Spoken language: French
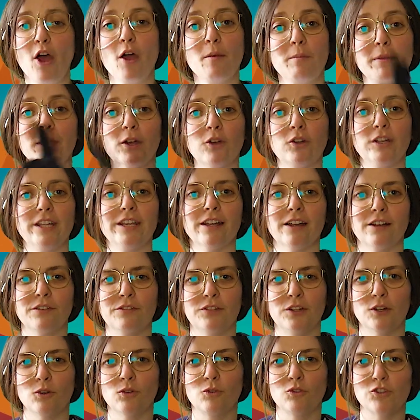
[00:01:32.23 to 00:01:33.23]
mais reliée à un
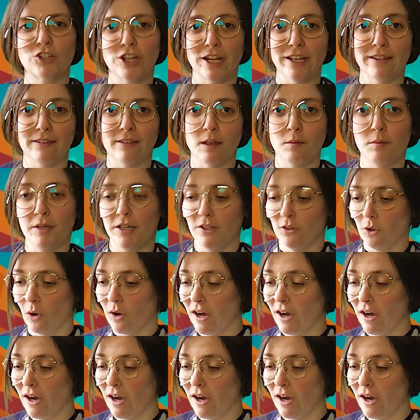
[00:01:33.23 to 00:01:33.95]
fil rouge établi dans